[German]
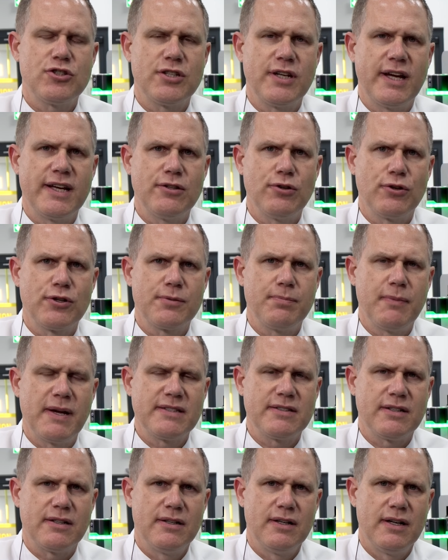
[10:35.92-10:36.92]

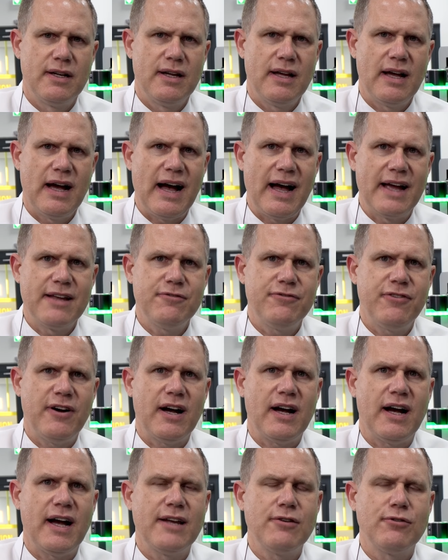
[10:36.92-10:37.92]
Schneiddurchmesser
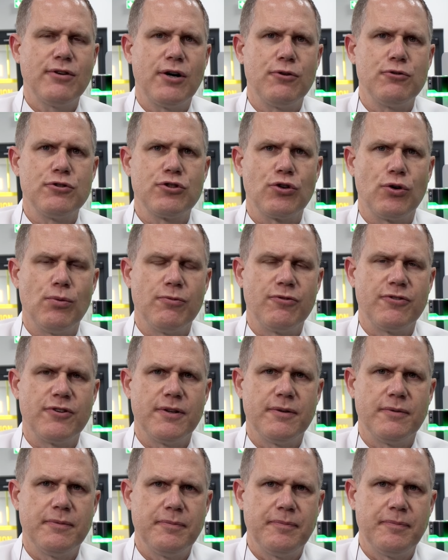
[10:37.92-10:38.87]
einfach ein- und ausschrumpfen.